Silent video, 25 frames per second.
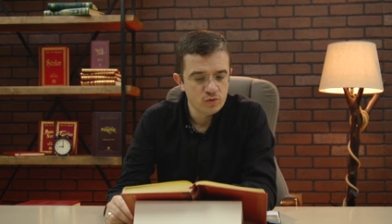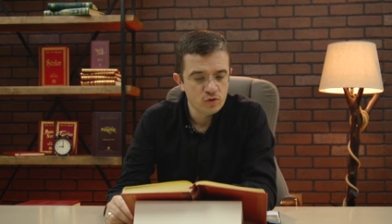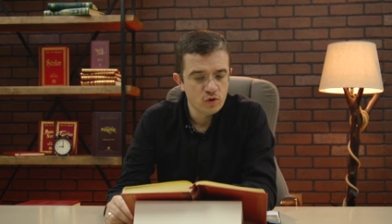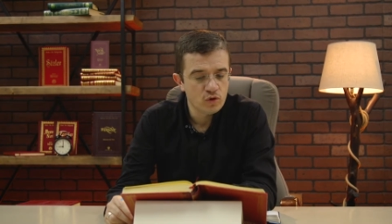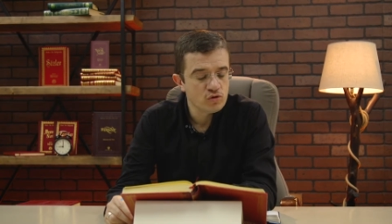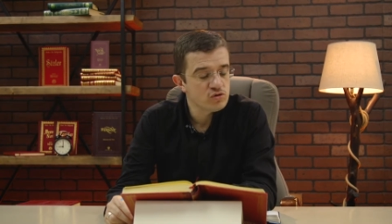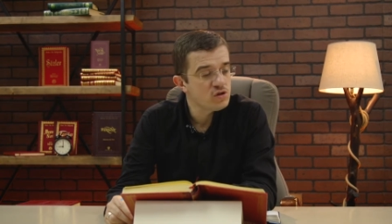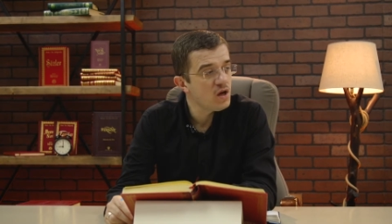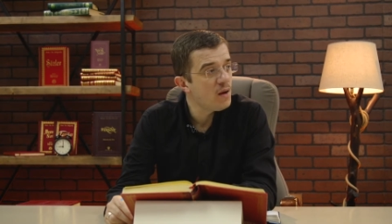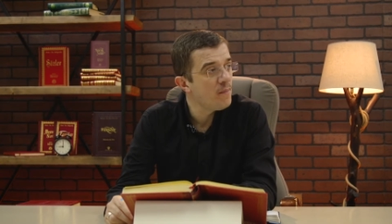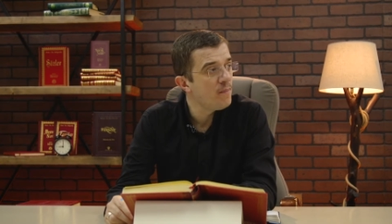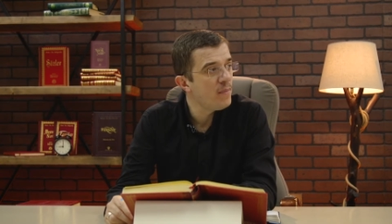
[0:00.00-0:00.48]

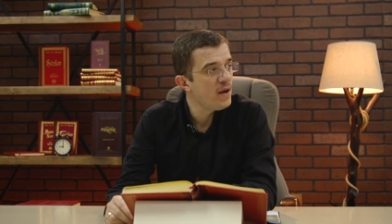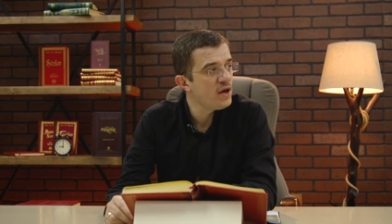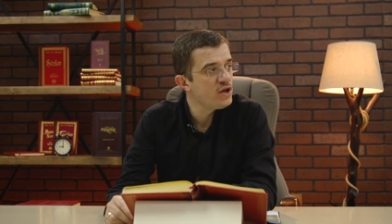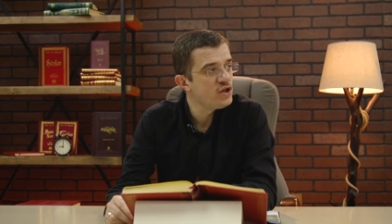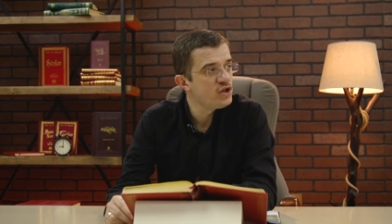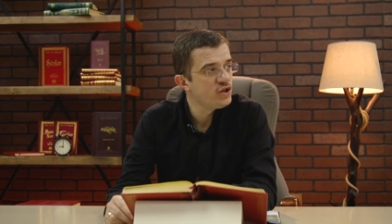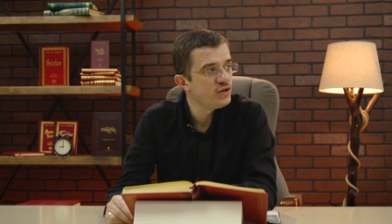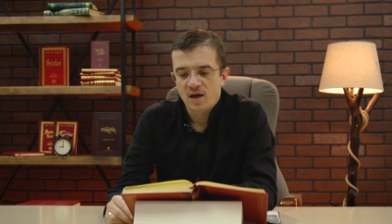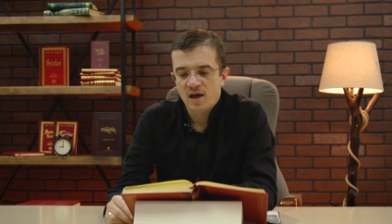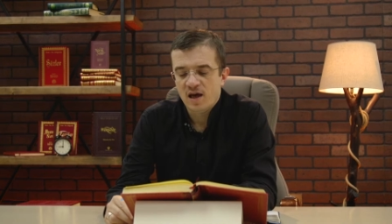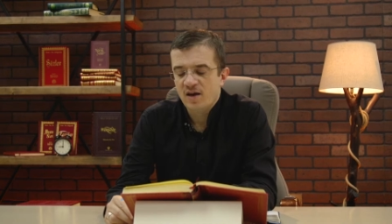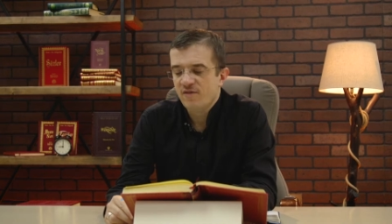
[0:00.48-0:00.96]

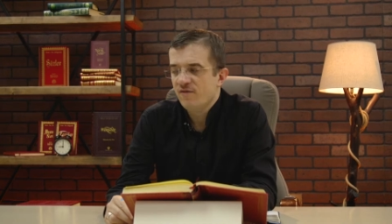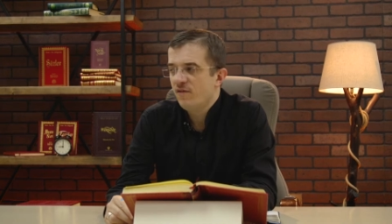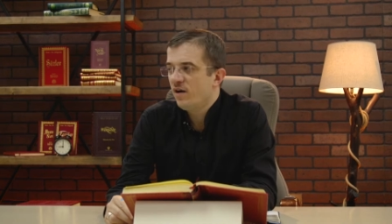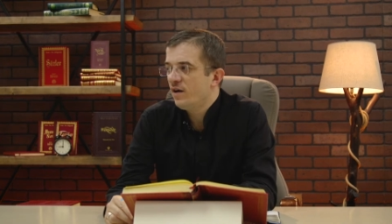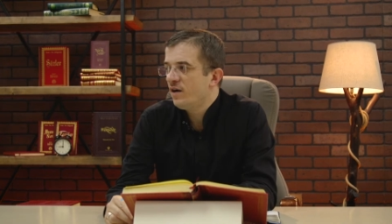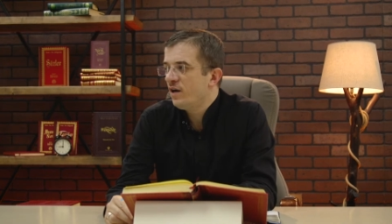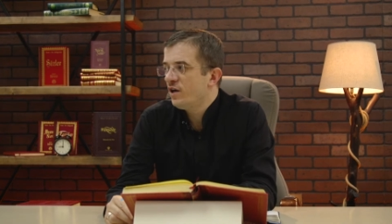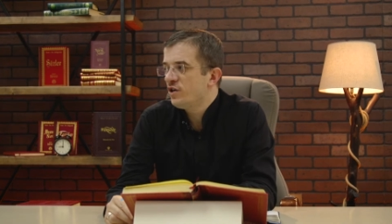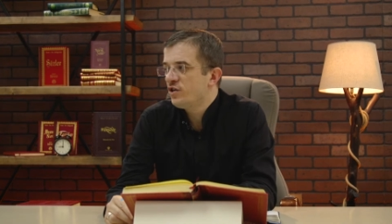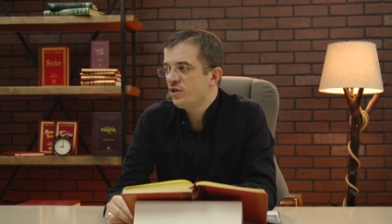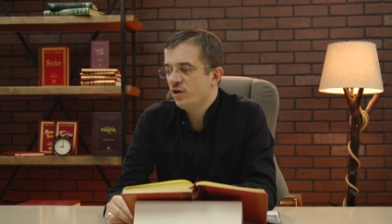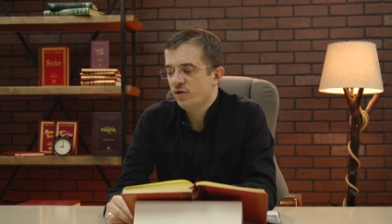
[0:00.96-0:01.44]
95
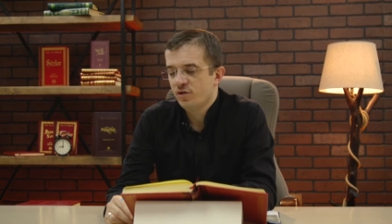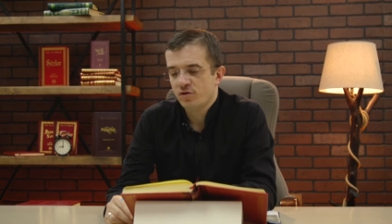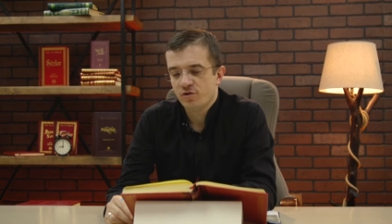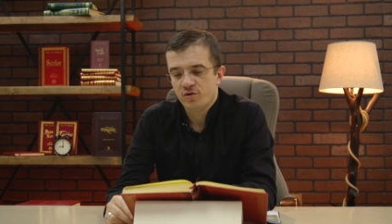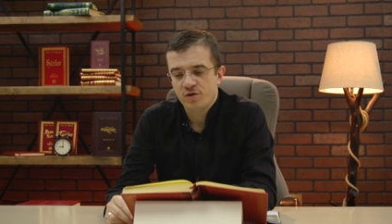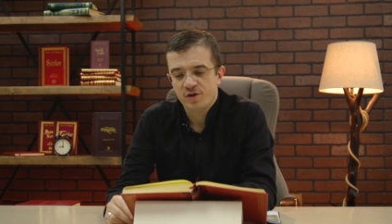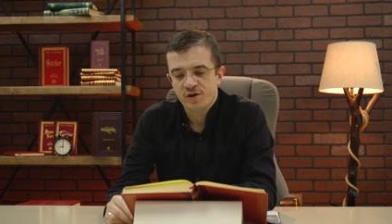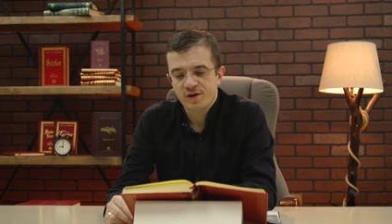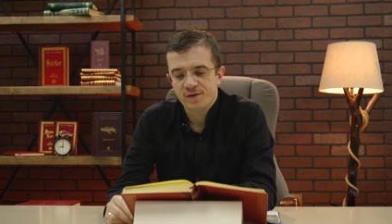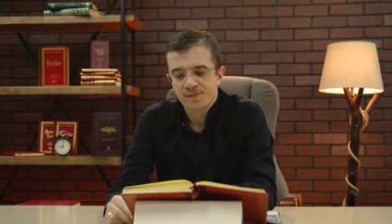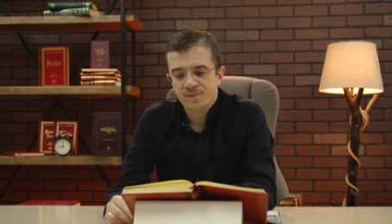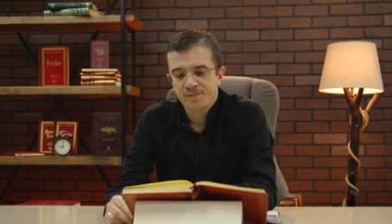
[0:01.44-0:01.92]
Envar Neşyat'a
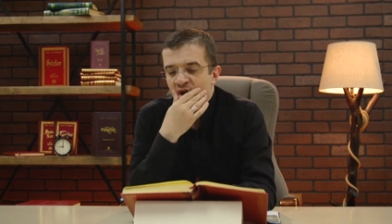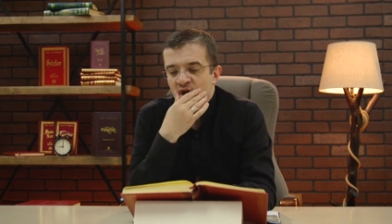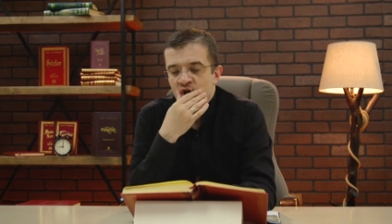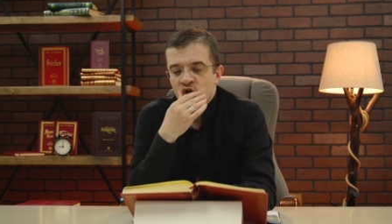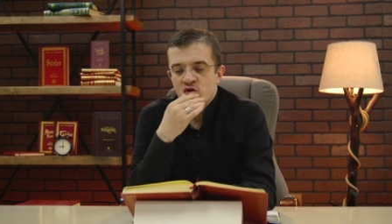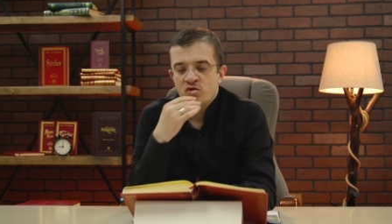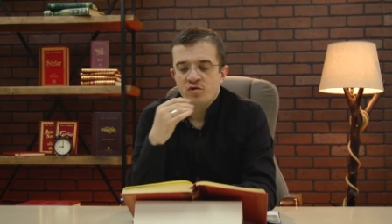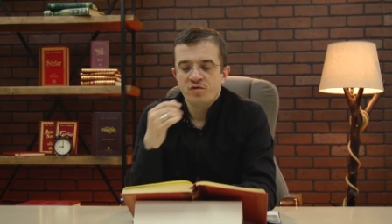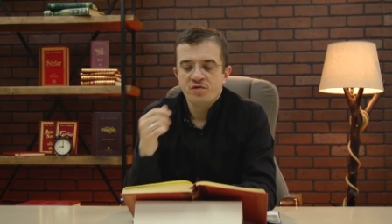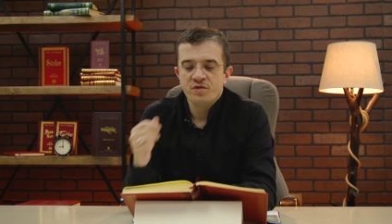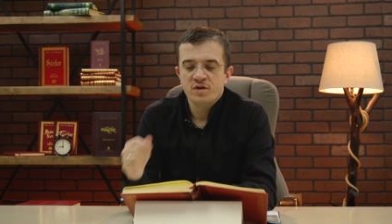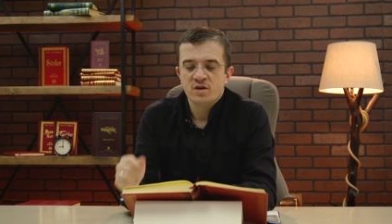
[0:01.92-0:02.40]
göre.
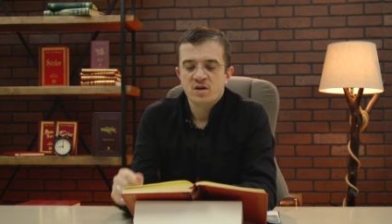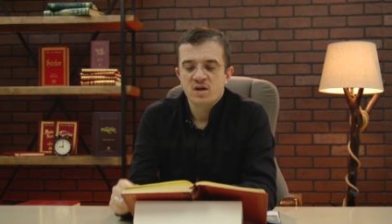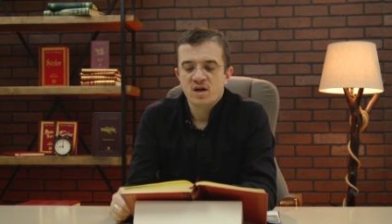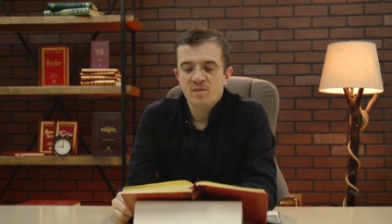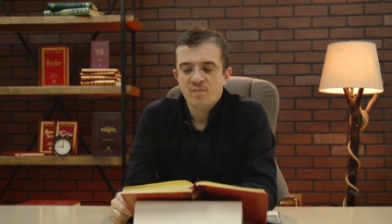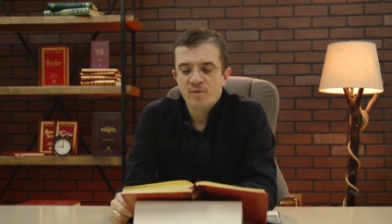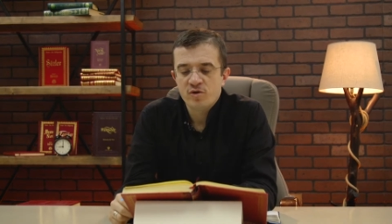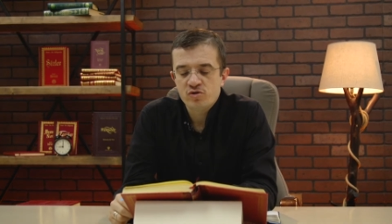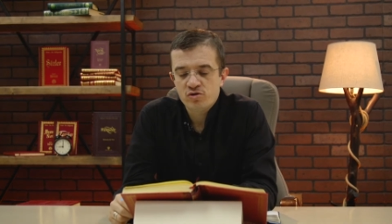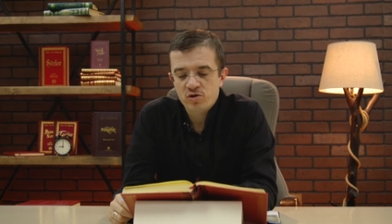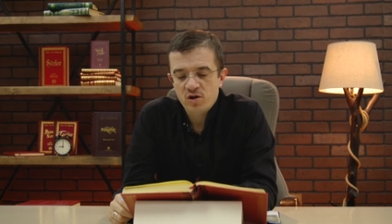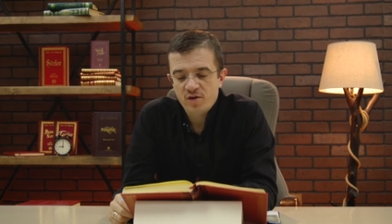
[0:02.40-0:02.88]
Şu fıkra
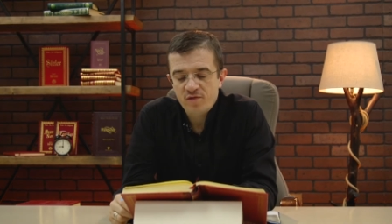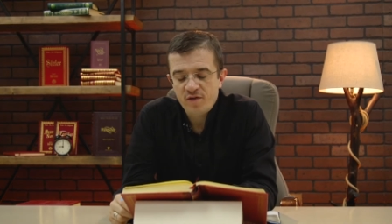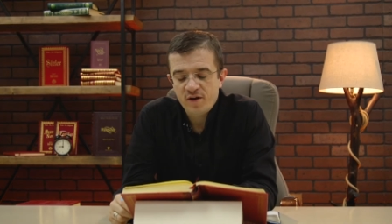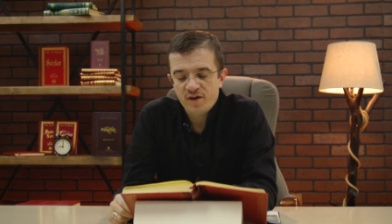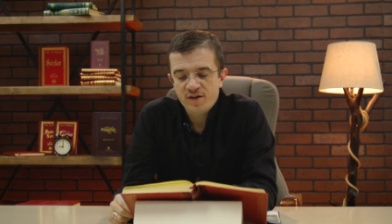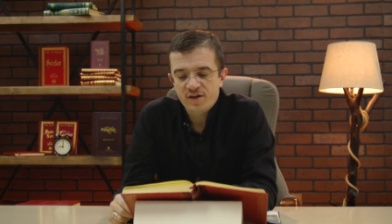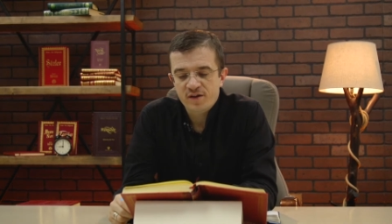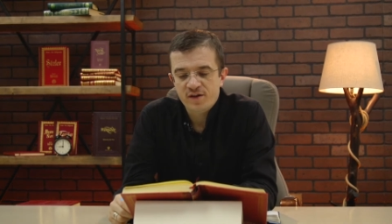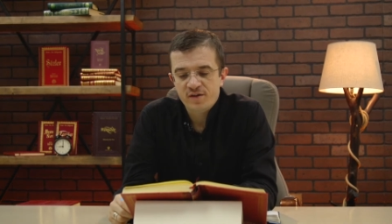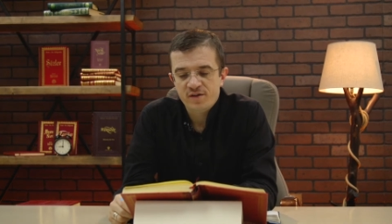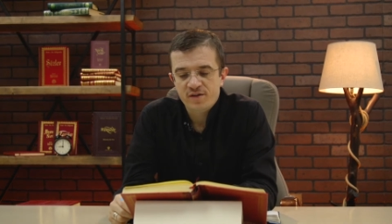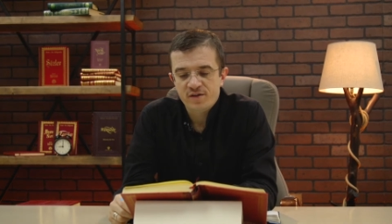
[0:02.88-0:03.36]
Mesut
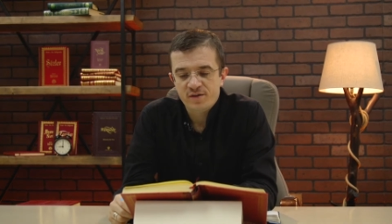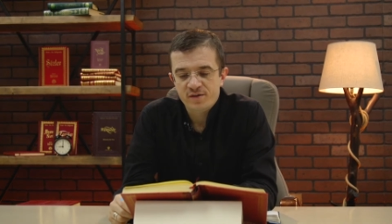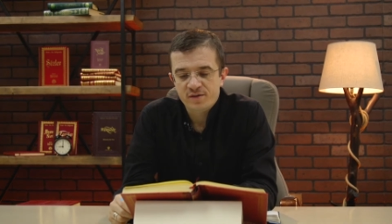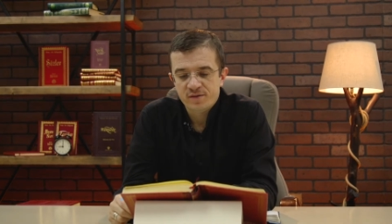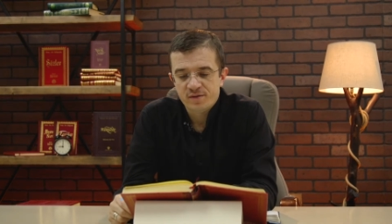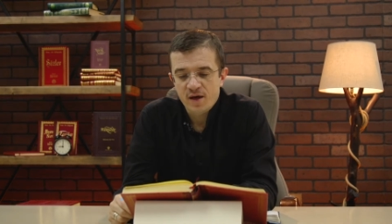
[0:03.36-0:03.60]
Efendi'nindir.